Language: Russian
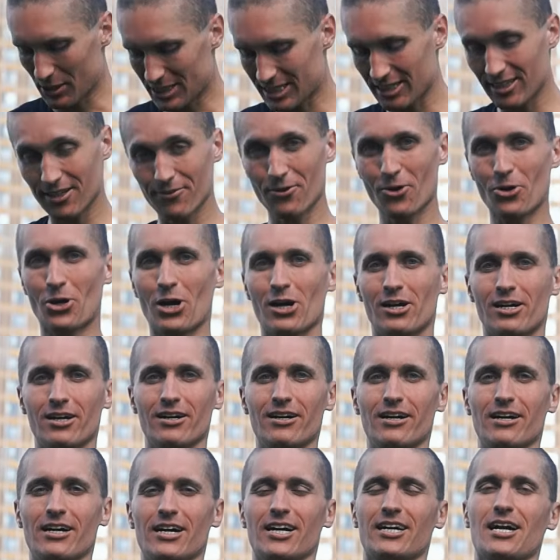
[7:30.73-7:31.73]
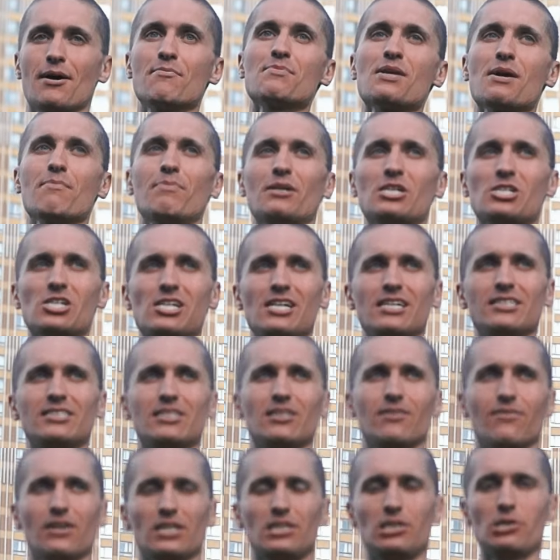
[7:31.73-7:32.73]
После того, как э, ко мне пришли
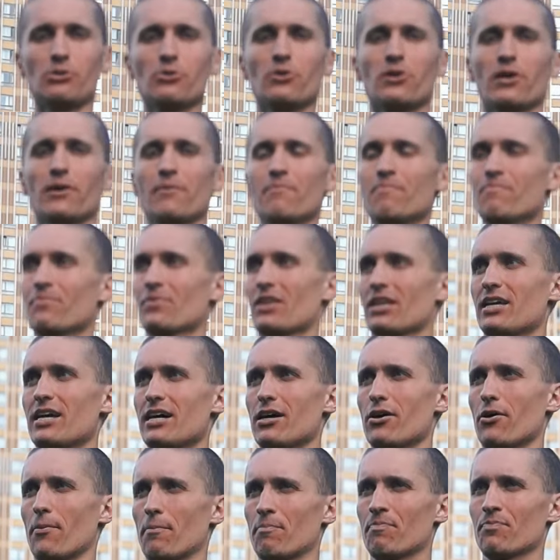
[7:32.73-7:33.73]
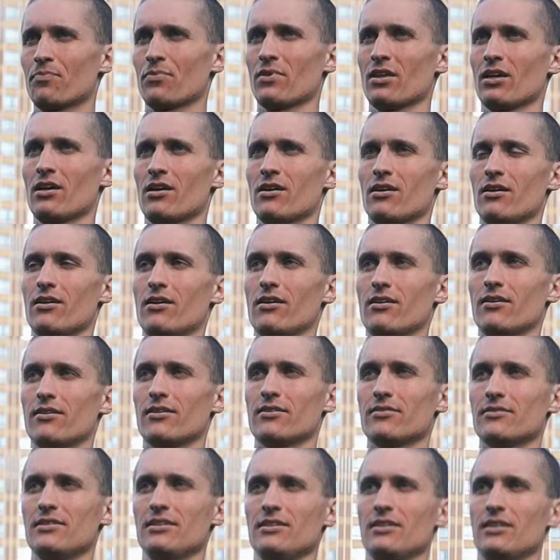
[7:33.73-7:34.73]
эти два трюка, я
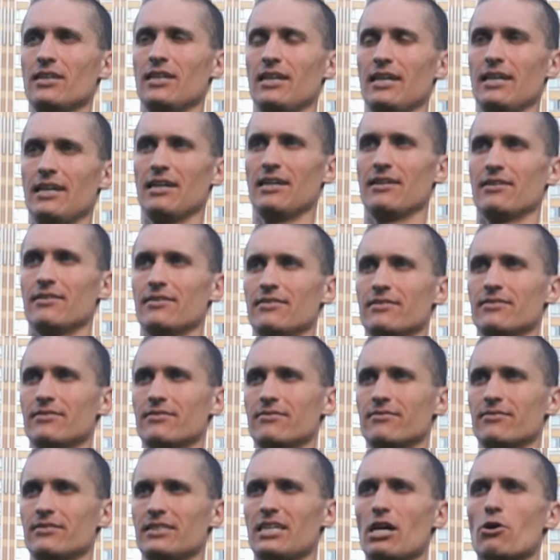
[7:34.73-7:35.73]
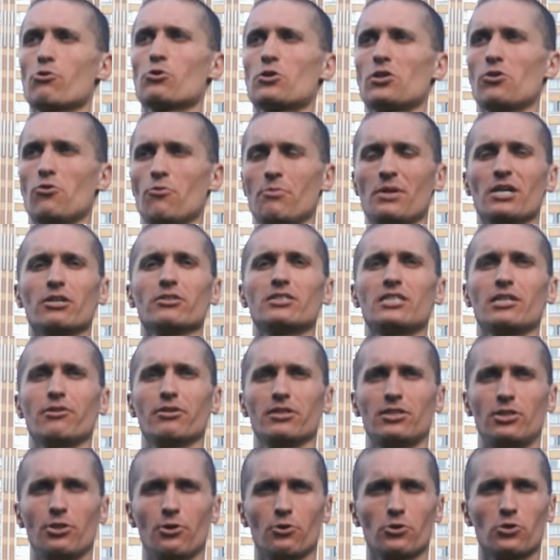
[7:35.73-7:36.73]
э, я уже умел
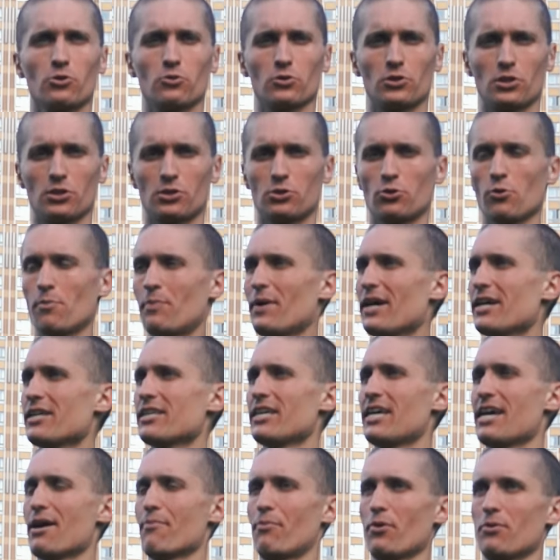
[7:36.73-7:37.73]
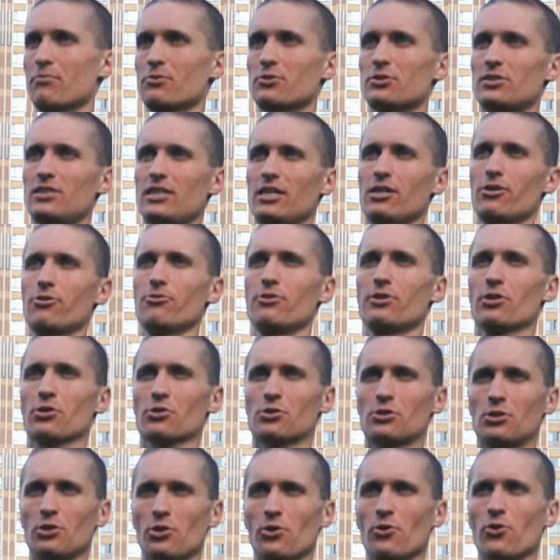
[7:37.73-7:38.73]
делать трешку со ступеней. Я помню, сделал
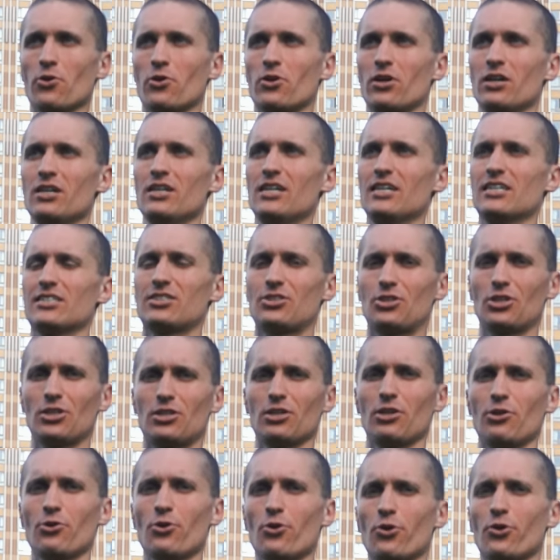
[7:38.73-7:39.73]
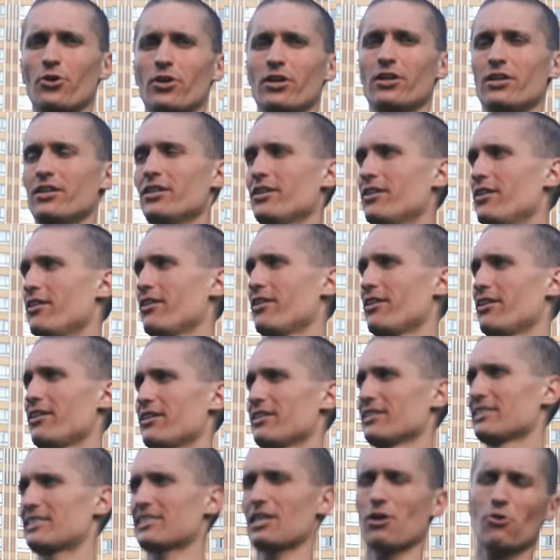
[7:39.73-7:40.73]
ее с трех, с четырех,
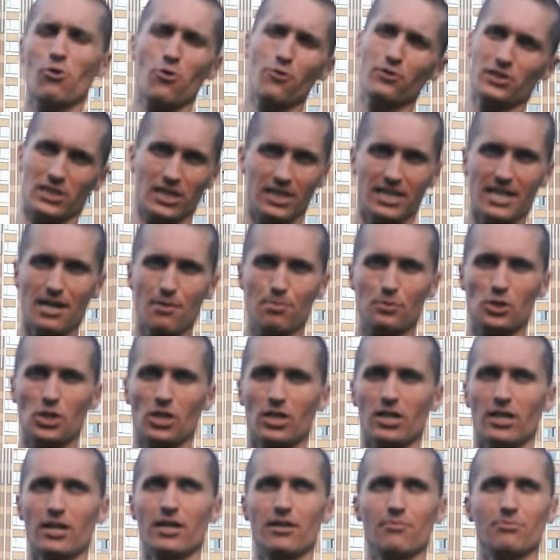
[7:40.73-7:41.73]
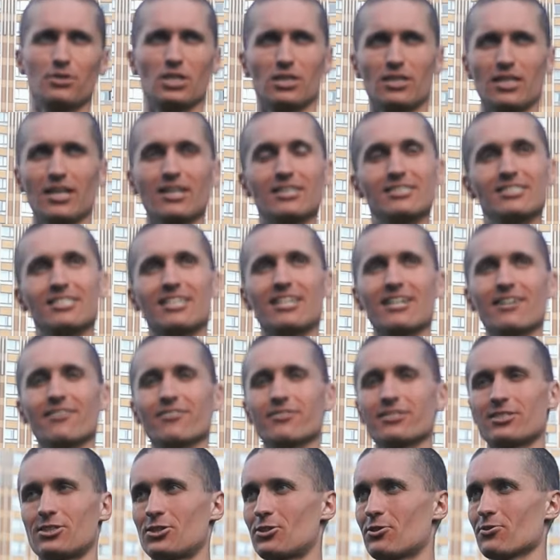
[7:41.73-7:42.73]
а, с какого-то гэпчика. Мне так
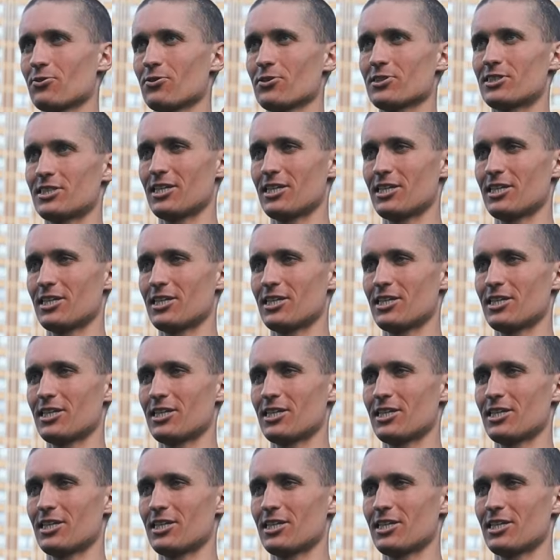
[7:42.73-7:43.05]
нравилось, что